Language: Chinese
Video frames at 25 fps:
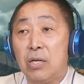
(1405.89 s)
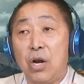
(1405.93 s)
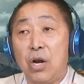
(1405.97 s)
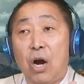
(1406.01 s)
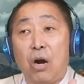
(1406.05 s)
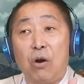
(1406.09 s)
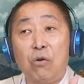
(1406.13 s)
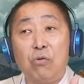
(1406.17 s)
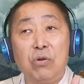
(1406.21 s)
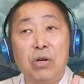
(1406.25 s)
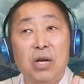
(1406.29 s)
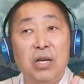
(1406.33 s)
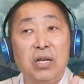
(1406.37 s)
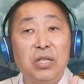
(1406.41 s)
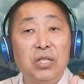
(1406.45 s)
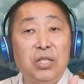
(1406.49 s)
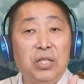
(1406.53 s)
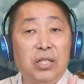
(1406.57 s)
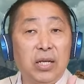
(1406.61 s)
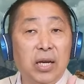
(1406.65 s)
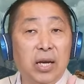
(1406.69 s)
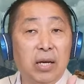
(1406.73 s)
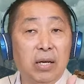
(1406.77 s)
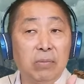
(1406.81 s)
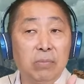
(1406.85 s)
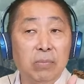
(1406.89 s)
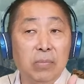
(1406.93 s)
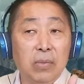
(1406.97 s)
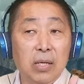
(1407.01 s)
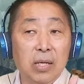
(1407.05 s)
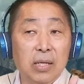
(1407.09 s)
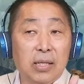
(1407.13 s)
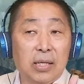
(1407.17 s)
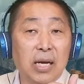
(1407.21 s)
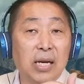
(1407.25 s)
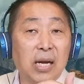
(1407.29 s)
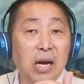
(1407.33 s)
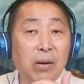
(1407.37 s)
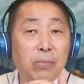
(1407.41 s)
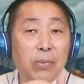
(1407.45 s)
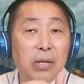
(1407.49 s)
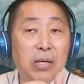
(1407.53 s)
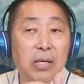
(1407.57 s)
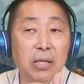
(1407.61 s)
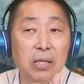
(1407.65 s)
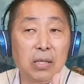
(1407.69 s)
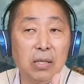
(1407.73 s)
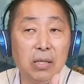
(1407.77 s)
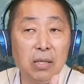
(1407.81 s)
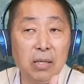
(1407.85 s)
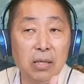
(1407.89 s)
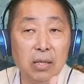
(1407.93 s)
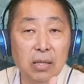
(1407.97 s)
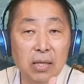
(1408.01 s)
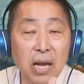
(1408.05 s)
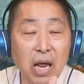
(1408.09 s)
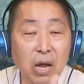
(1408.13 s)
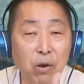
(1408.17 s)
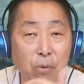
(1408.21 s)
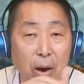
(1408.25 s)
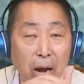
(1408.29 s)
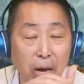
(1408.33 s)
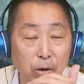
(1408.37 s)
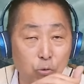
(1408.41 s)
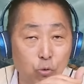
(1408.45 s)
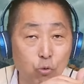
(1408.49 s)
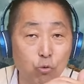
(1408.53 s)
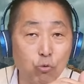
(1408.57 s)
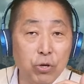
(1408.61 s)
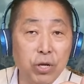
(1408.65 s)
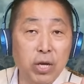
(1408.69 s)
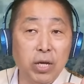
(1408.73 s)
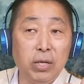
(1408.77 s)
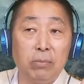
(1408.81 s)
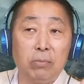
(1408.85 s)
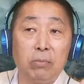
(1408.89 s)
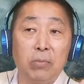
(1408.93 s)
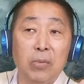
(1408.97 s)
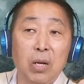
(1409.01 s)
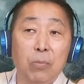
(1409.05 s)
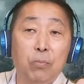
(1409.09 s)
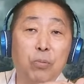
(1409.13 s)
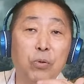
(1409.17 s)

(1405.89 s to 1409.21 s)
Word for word: 然后呢一些跟他们内外呼应，